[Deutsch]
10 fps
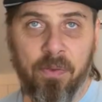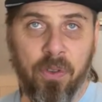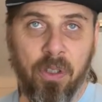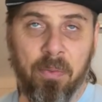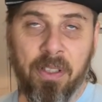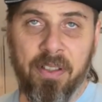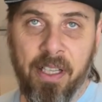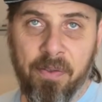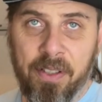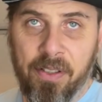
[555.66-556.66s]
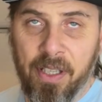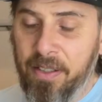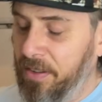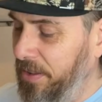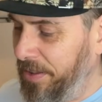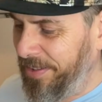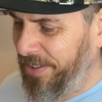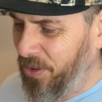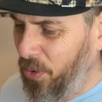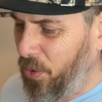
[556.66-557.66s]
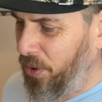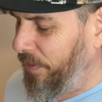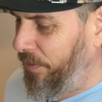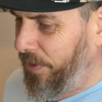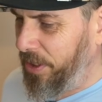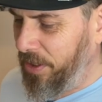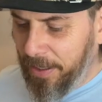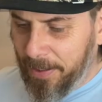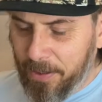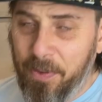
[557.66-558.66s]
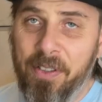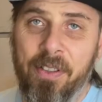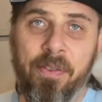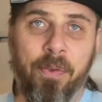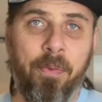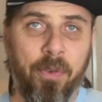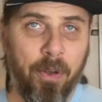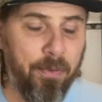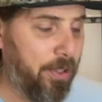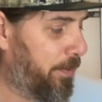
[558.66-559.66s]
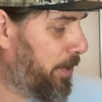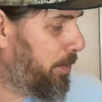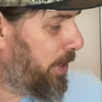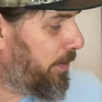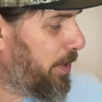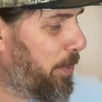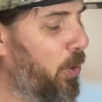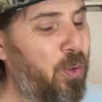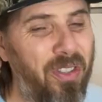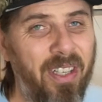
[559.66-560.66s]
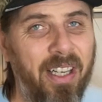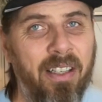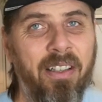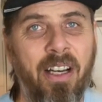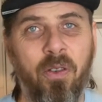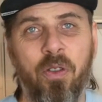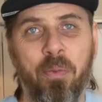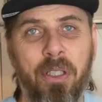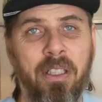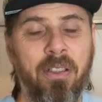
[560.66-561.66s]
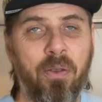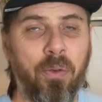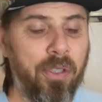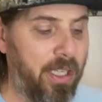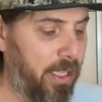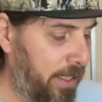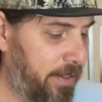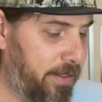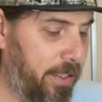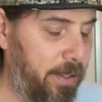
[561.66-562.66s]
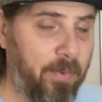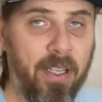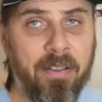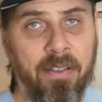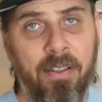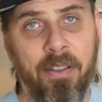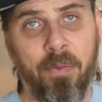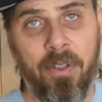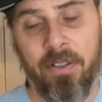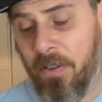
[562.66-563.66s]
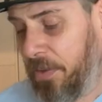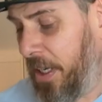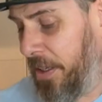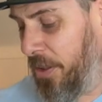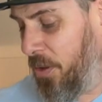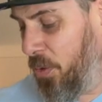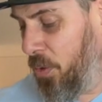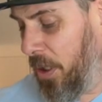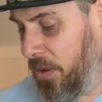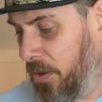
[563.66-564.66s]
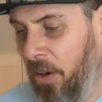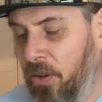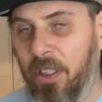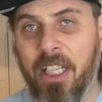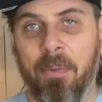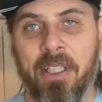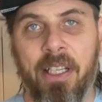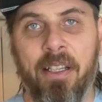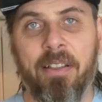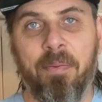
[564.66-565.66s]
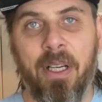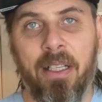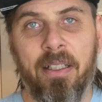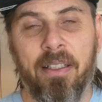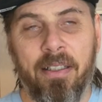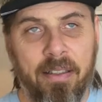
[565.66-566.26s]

wo kommt das her, was ich esse, ist so wichtig. Also wir sind eine fünfköpfige Familie. Was bei uns an Nahrungsmitteln durchgeht, das geht im wahrsten Sinne des Wortes auf keine Kuhhaut. Und da kann man jedes Mal, äh,